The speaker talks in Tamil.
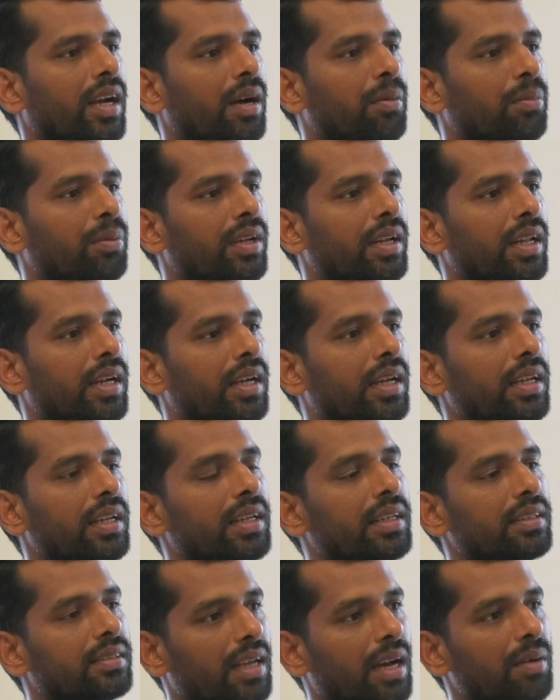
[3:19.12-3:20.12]
அப்படின்னாக்கா
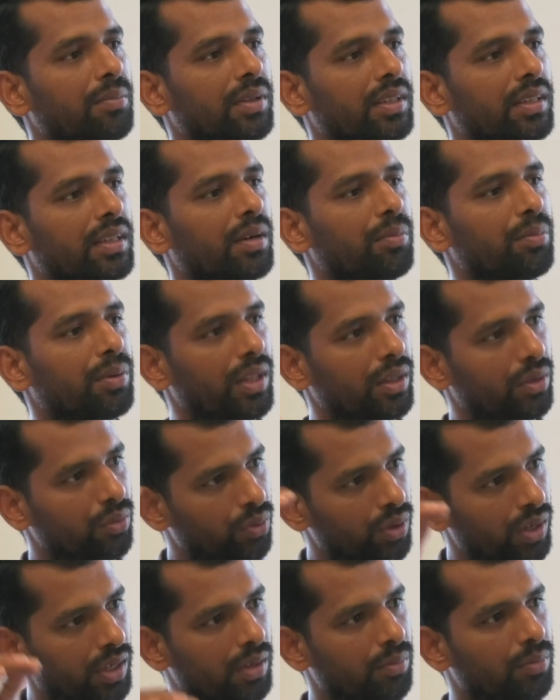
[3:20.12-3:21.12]
நீங்கள் சாப்பிட்டதுக்கப்புறம் அது
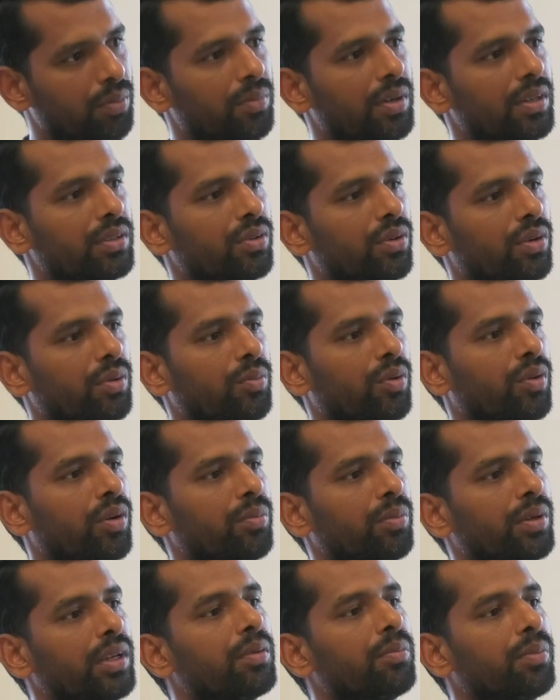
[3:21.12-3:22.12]
உள்ளே நம்ம மனுஷன்
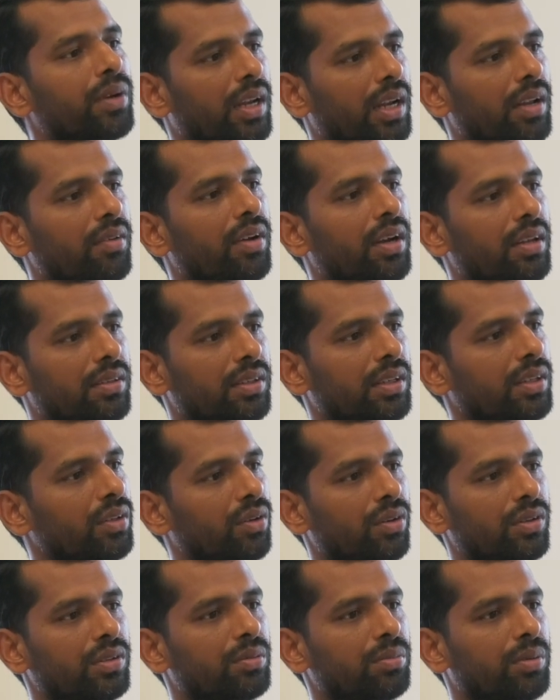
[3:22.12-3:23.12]
உடம்புக்குள்ளே போய் எப்படியெல்லாம் வேலை
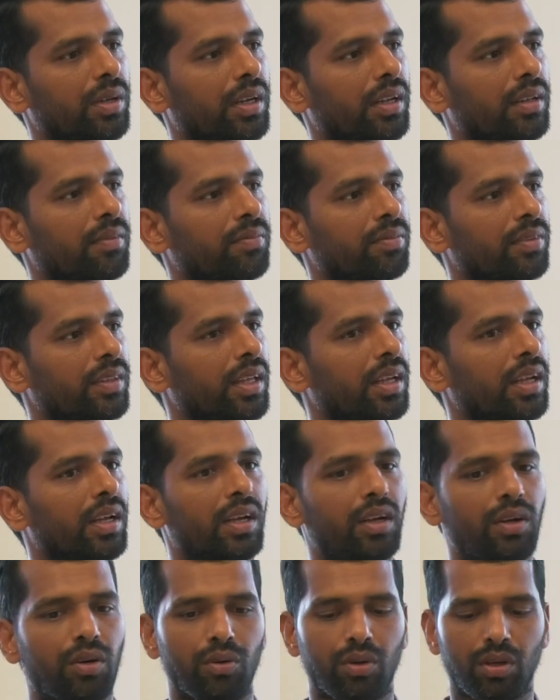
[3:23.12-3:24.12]
செய்யணும்னு யோசிச்சு பாருங்கள்
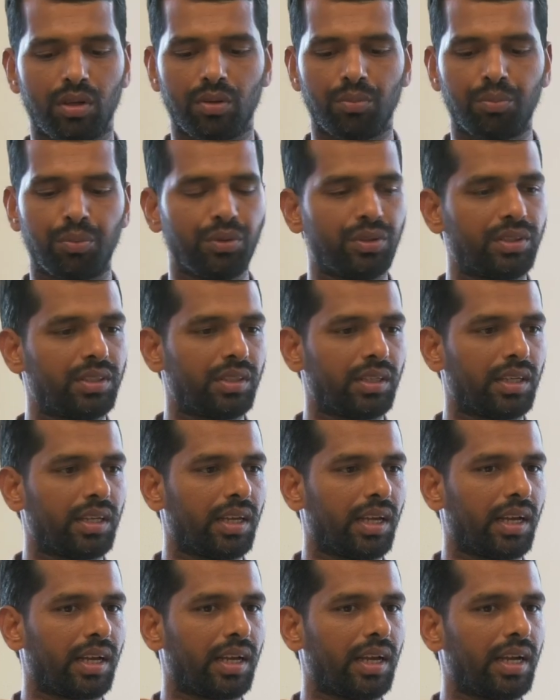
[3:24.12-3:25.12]
ஒரு
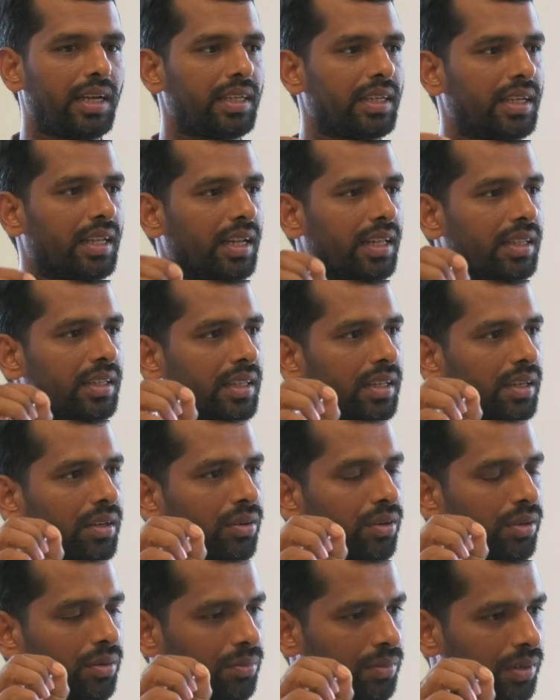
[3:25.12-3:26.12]
பூச்சிக்காக அடிக்கிற அந்த
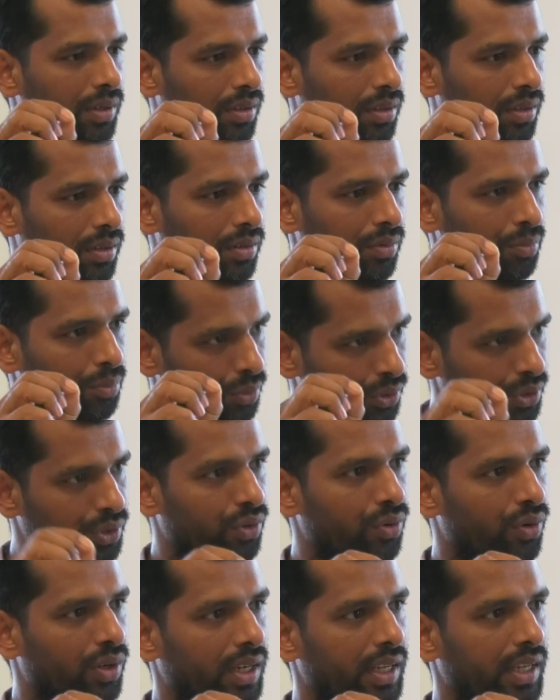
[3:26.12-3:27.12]
ஒரு
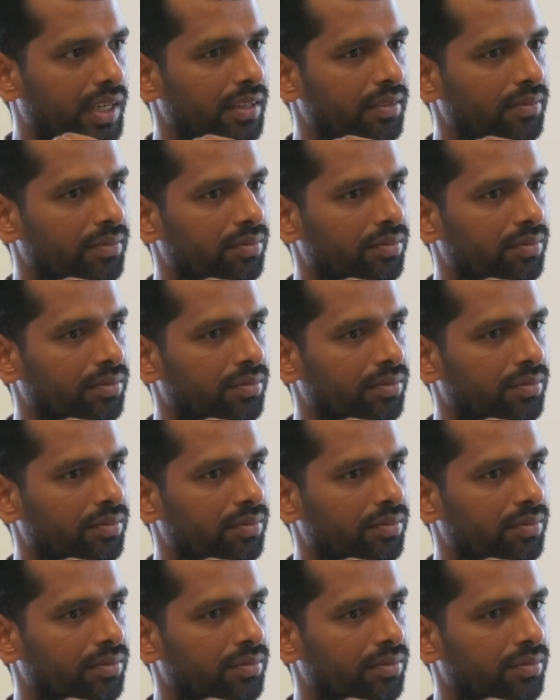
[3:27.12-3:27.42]
பூச்சிக்கொல்லி